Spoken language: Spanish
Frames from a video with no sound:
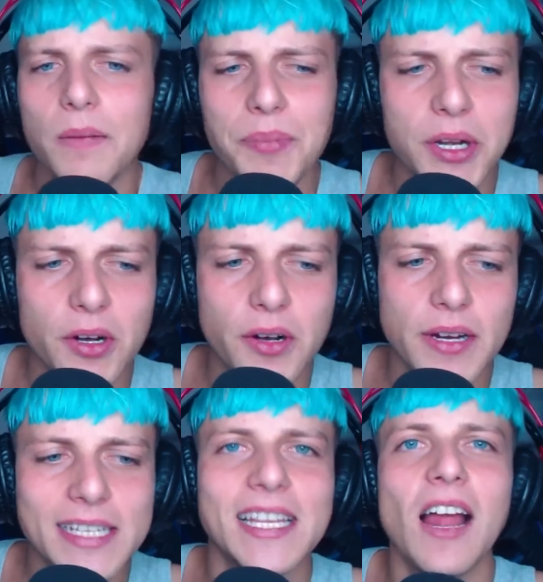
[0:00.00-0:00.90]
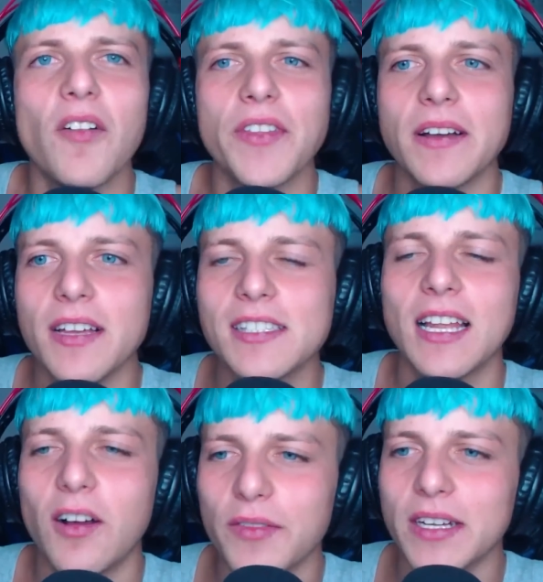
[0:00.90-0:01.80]
Pero esa es la onda, esa es
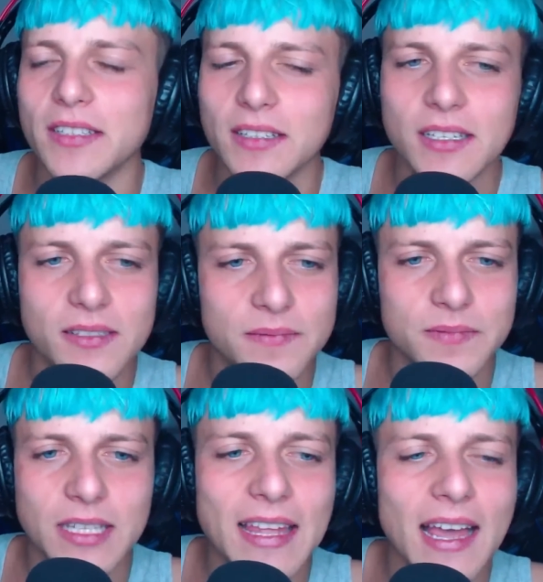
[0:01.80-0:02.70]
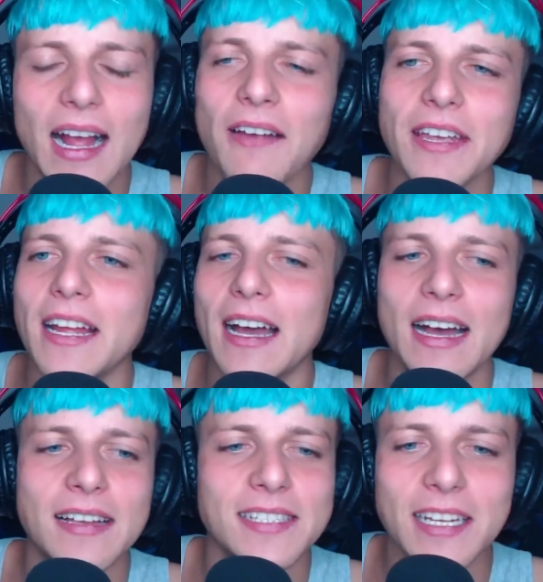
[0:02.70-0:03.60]
la onda, ¿entendés? Nadie acá viene
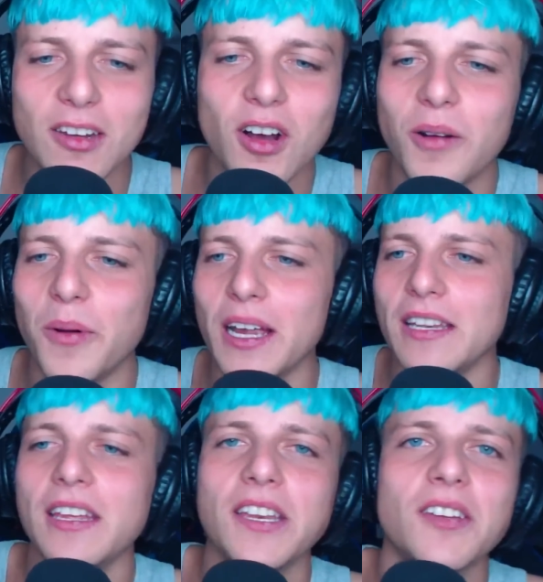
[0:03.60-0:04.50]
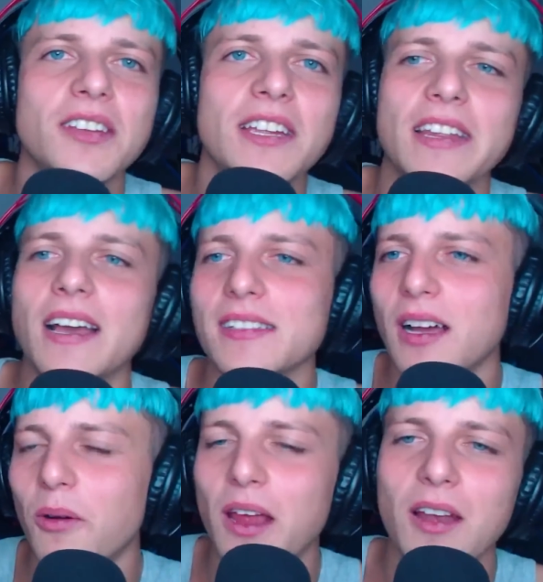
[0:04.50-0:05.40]
a hacer quilombo, hay niños, niñas,
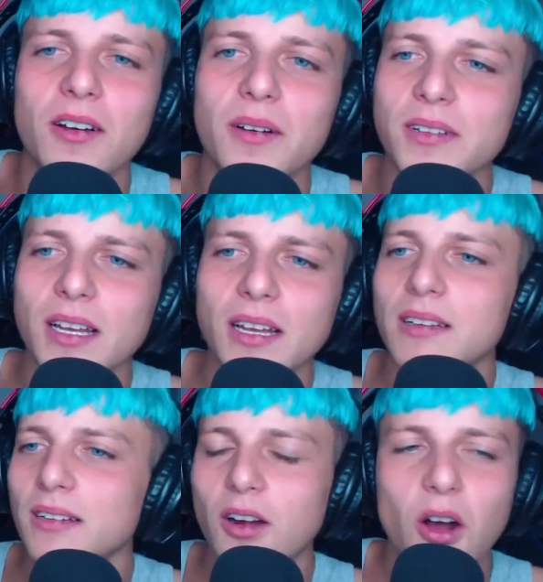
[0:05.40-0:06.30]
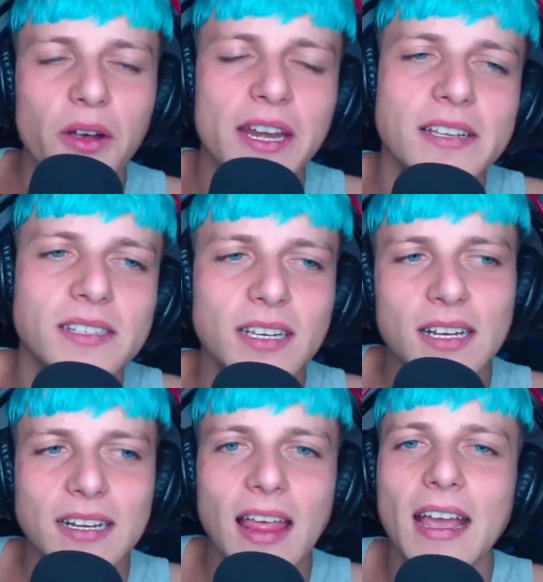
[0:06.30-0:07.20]
abuelos, jóvenes,
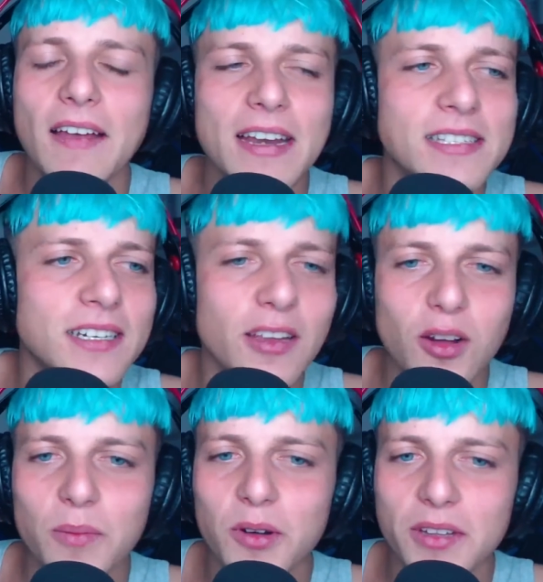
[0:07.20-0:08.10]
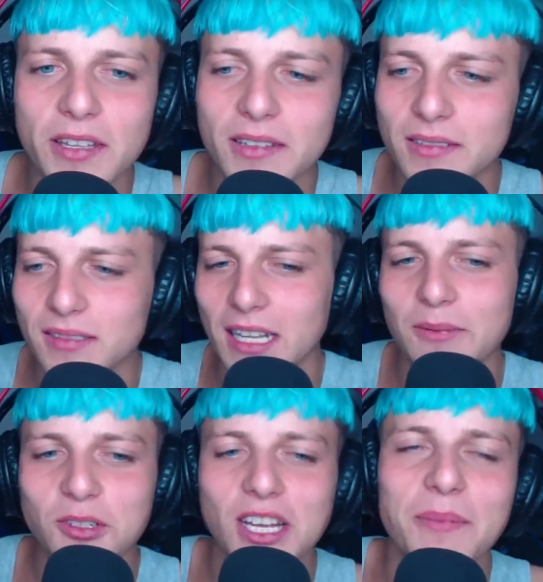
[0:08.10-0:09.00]
nadie acaba de hacer quilombo y tiene
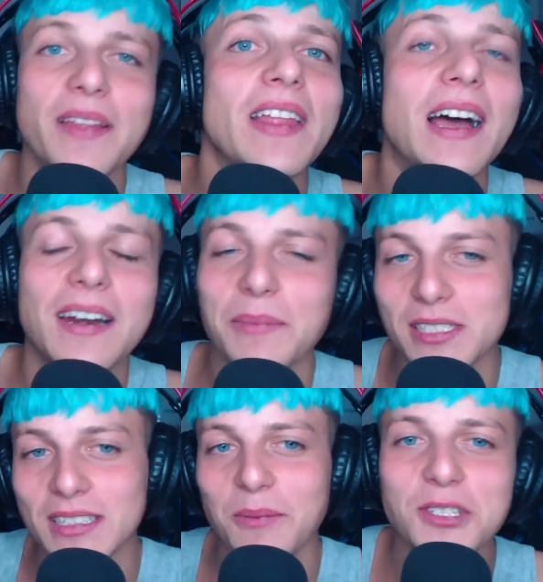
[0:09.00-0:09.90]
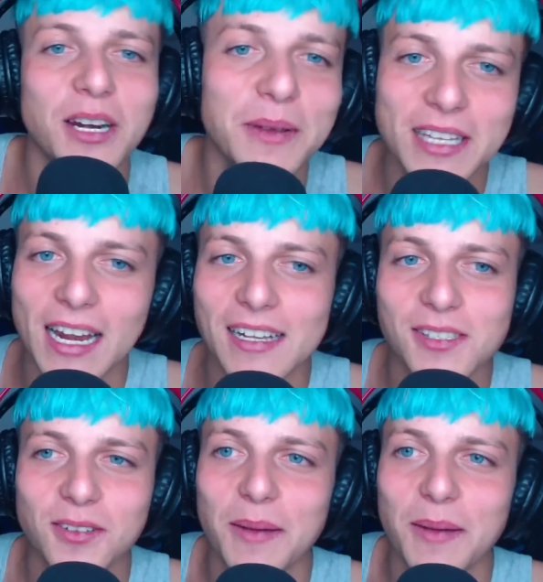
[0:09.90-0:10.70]
mucha hermandad, representa mucha hermandad la canción.